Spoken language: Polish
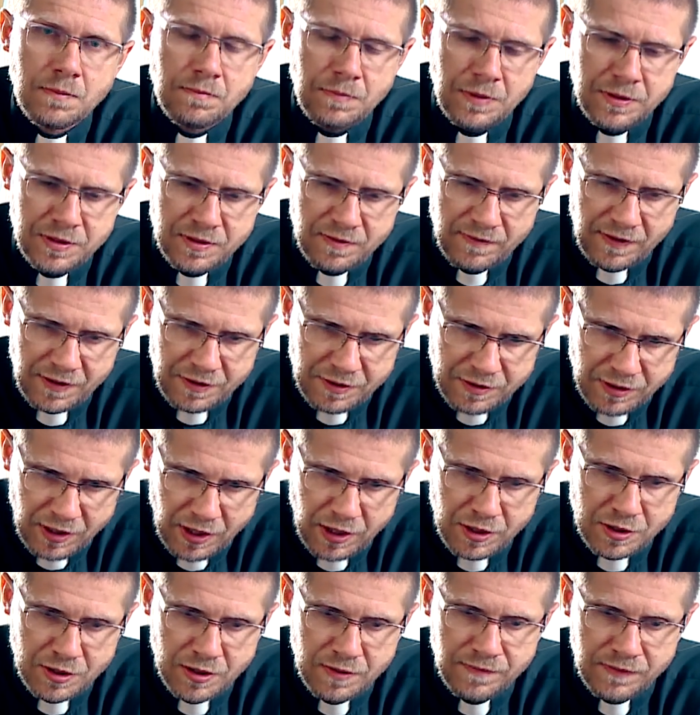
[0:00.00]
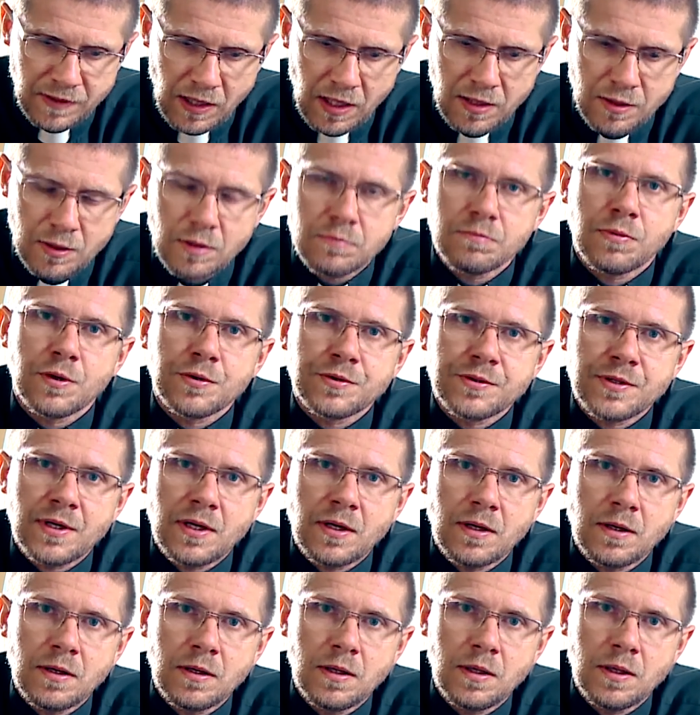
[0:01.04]
będzie ważniejszy w tej
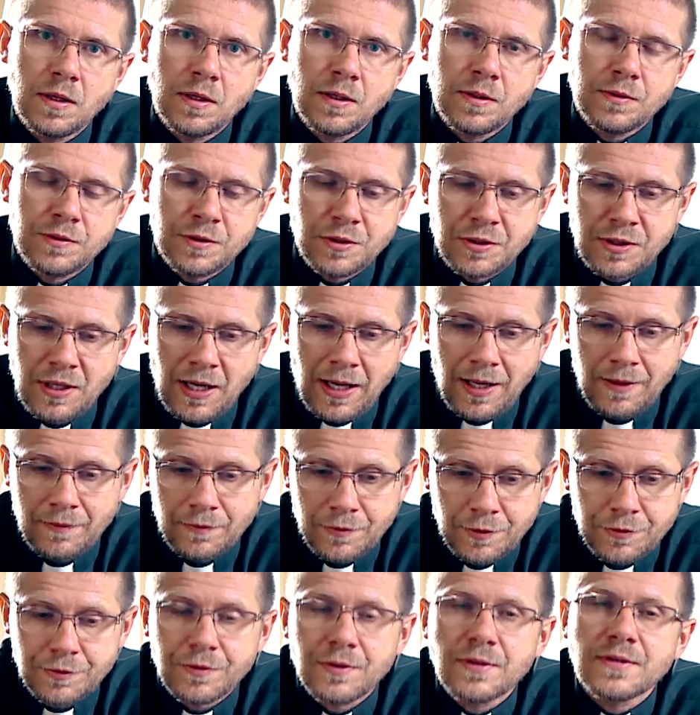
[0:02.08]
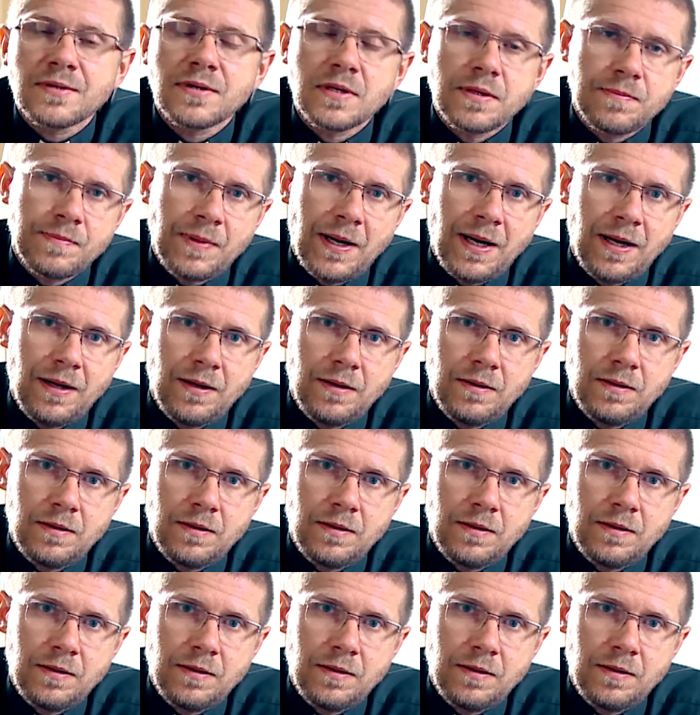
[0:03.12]
robocie niż ja, no to to jest lipa.